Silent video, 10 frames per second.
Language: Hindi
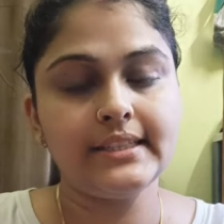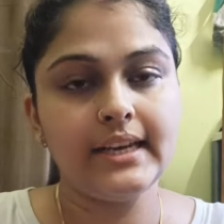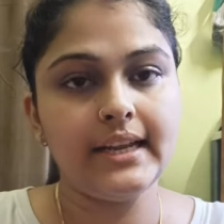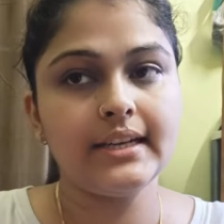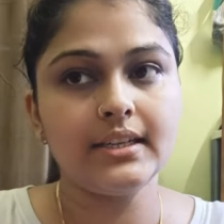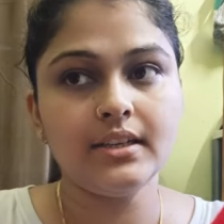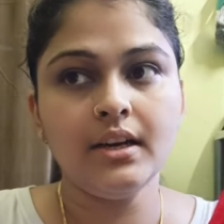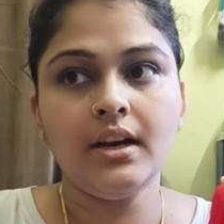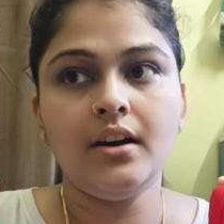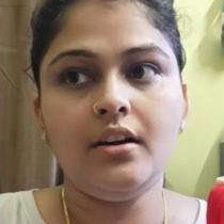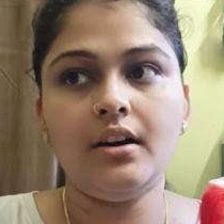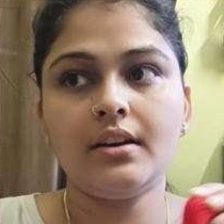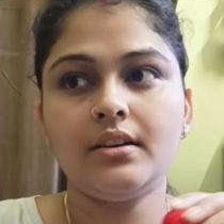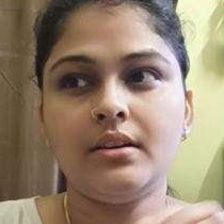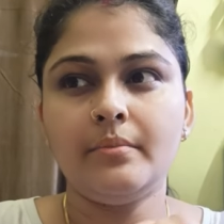से लेकर
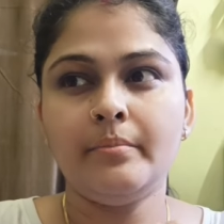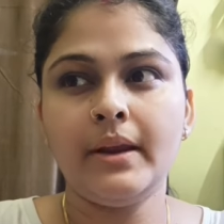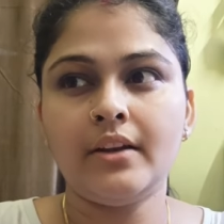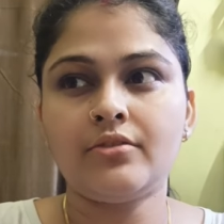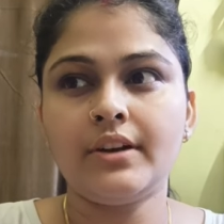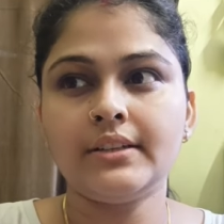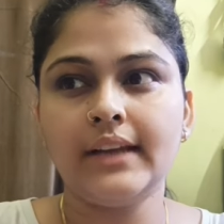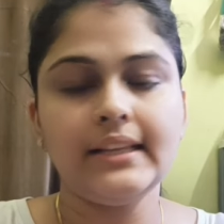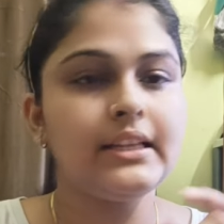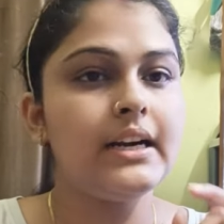और मेरे अकॉर्डिंग शायद